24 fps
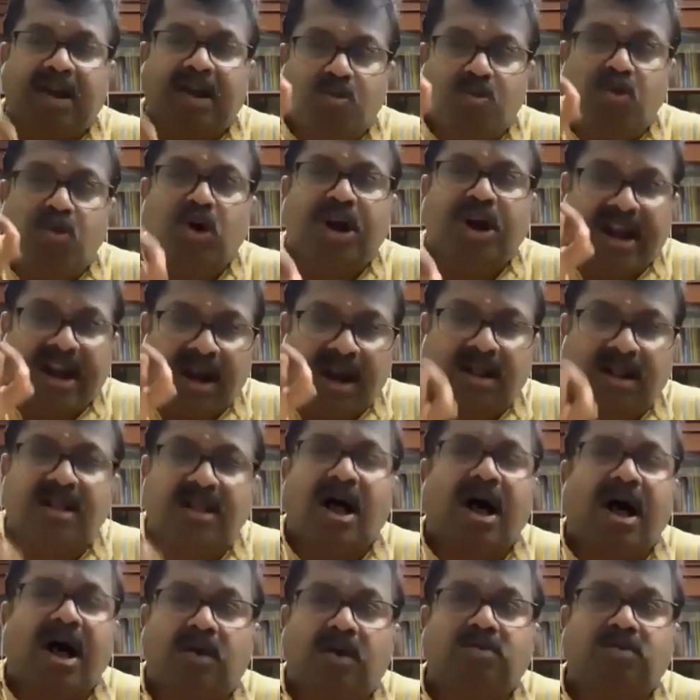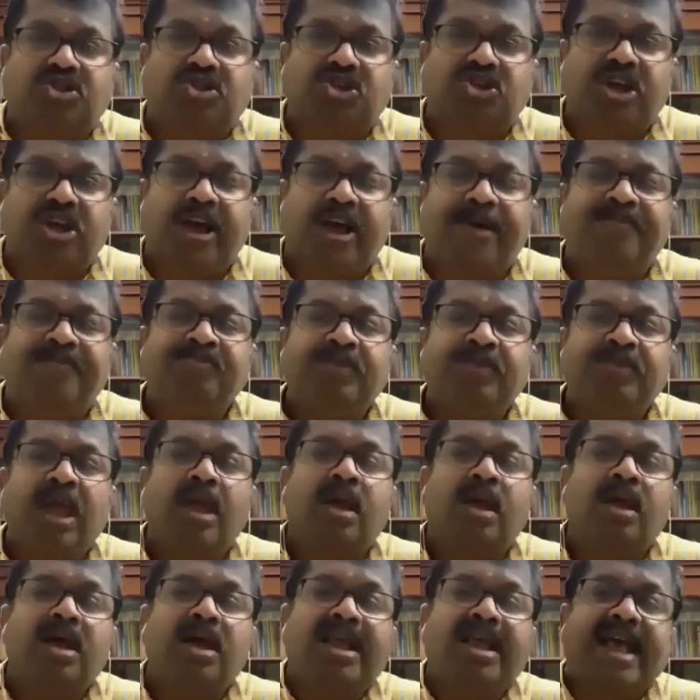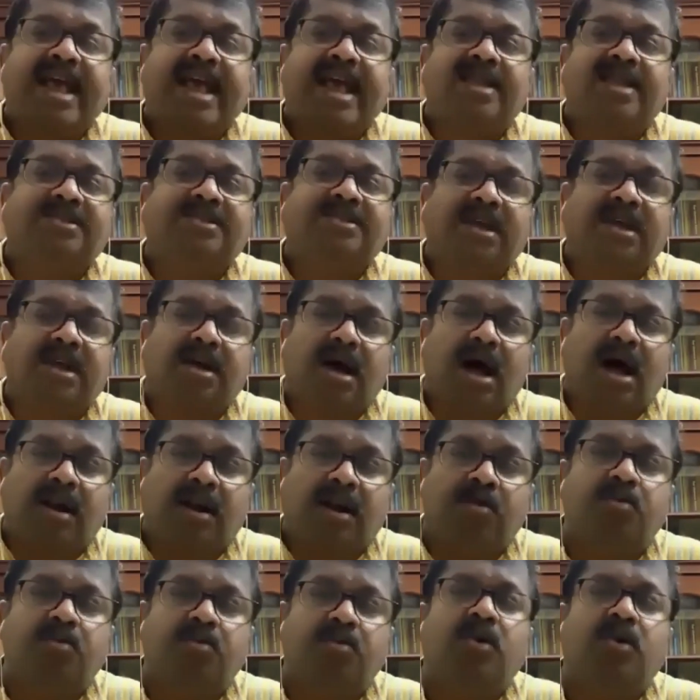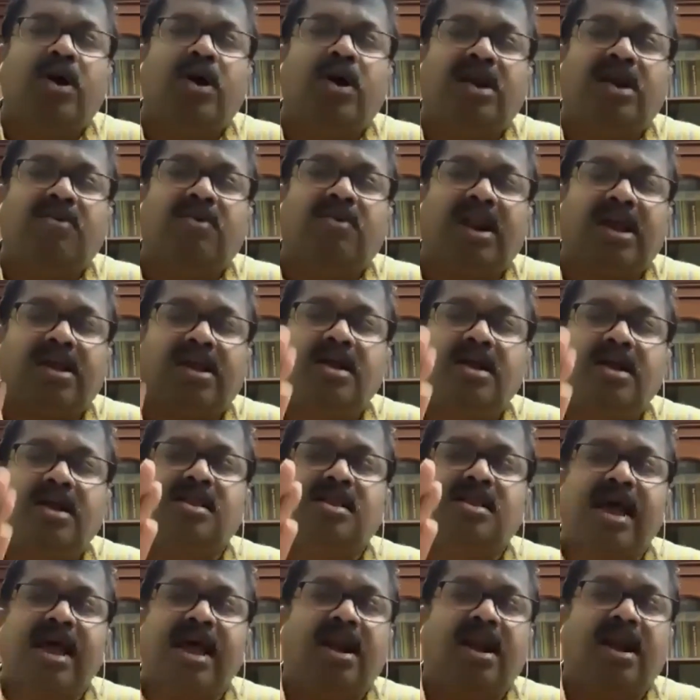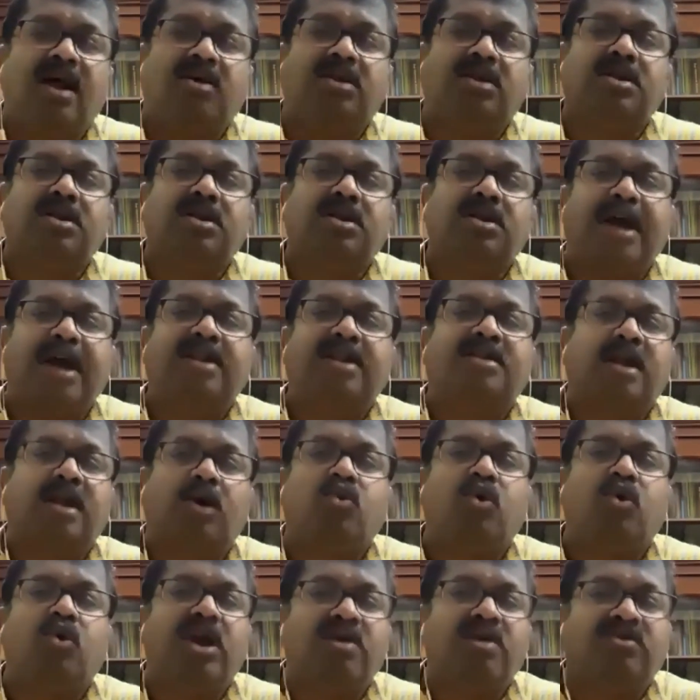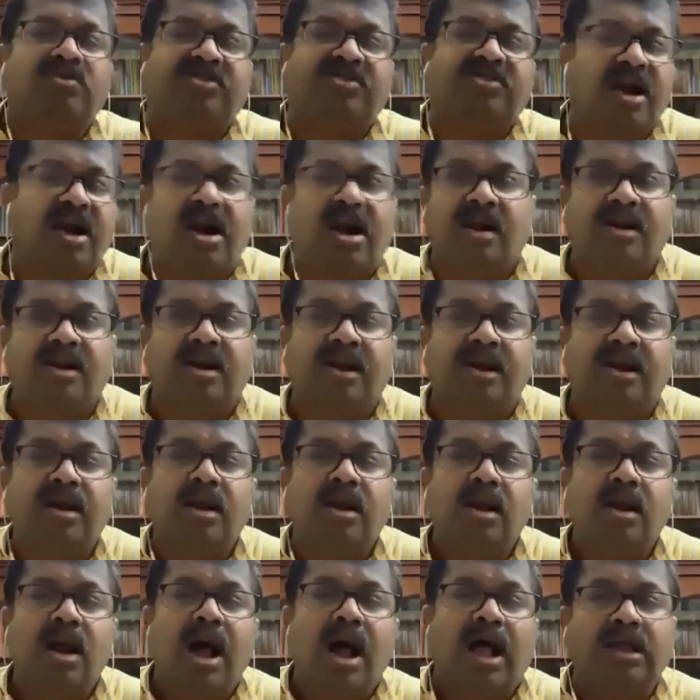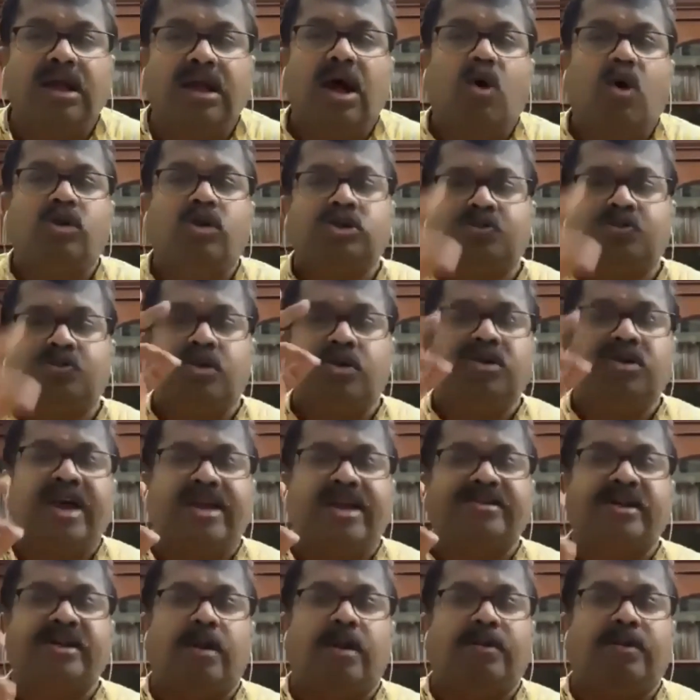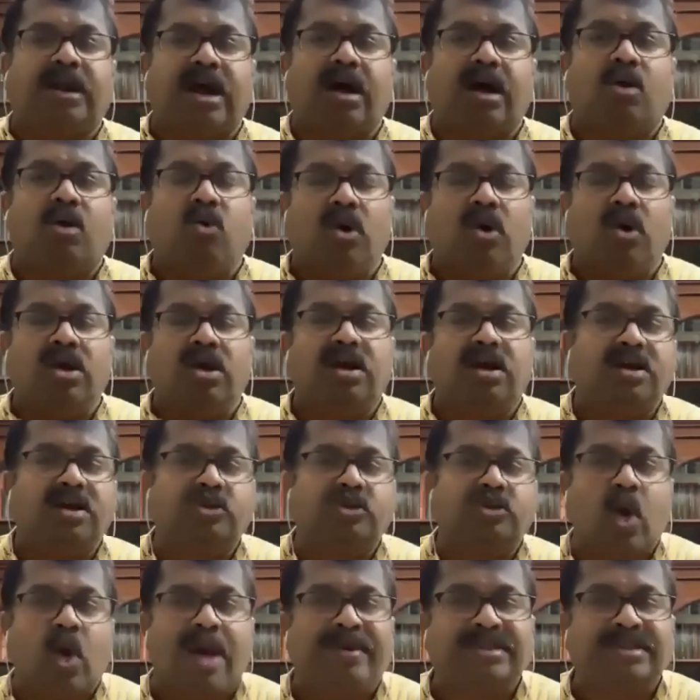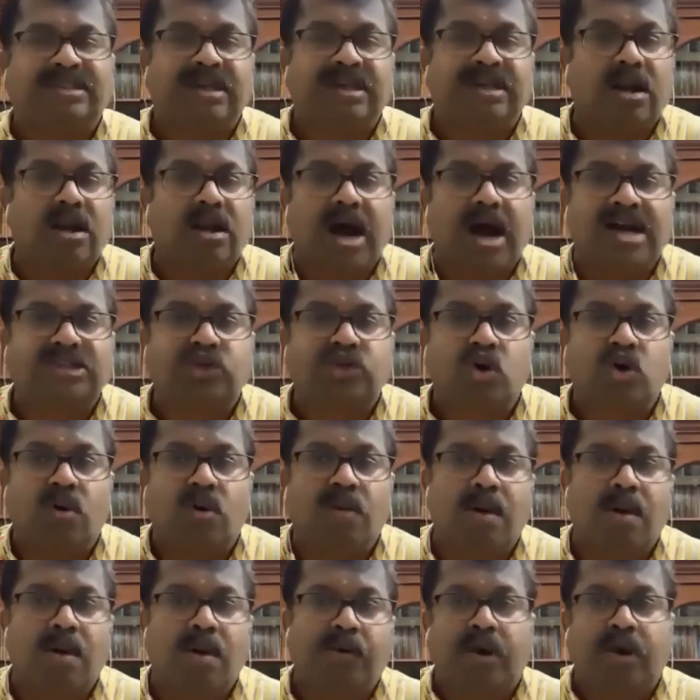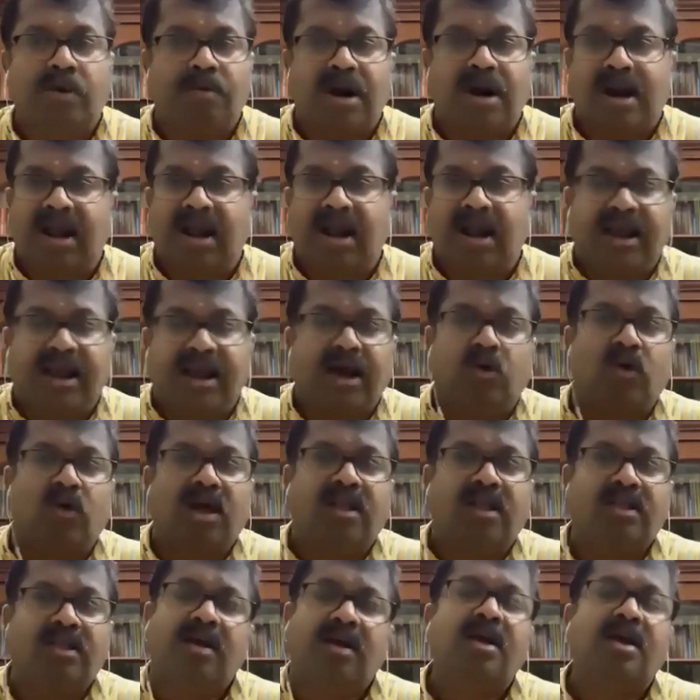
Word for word: இம்யூனிட்டில இருந்து ஆரம்பிச்சு கேன்சருக்கான இம்யூனிட்டி வரைக்கும் தேன்ல வந்து பயன் தரக்கூடிய விஷயங்கள் இருக்கு அதுக்காக ஒரு ஸ்பூன் தேன் சாப்பிட்டா அவங்களுக்கு ஸ்குவாமஸ் செல் கார்சினோமா போயிருமான்லாம் கேட்கக்கூடாது